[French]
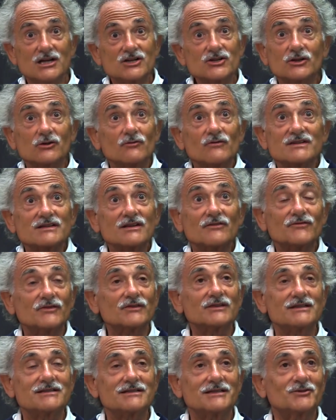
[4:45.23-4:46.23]
J'ai trouvé ça
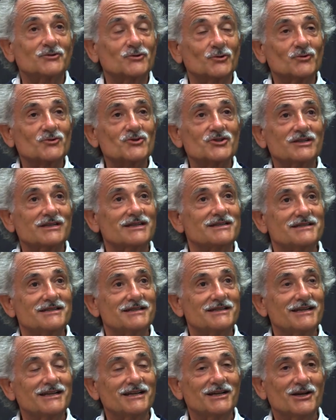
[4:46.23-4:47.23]
fantastique. Donc j'ai
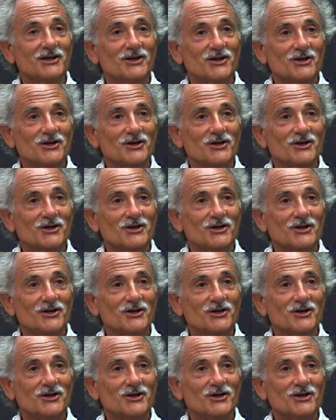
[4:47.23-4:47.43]
décidé,